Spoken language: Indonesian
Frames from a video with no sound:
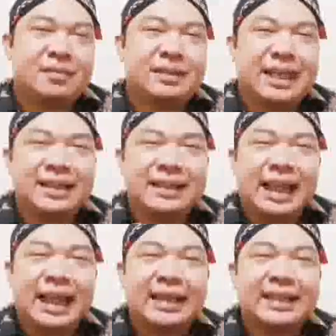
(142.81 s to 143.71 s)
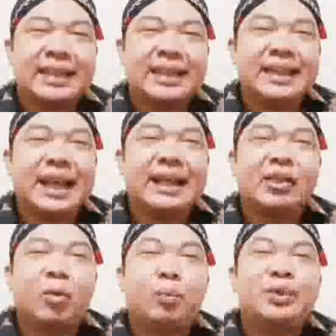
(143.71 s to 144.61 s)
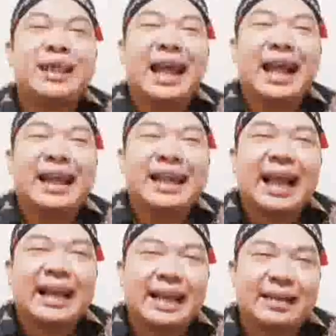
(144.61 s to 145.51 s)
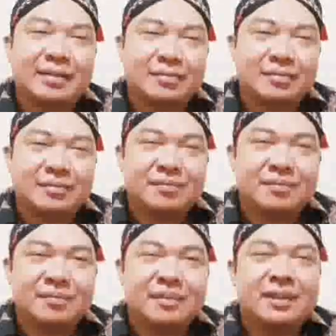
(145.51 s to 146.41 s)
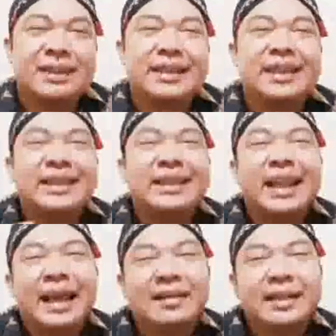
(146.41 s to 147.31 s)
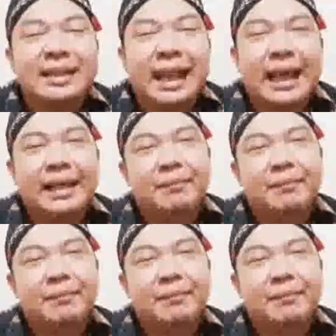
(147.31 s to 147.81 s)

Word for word: entah di tangan kiri ataupun tangan kanan. Ini artinya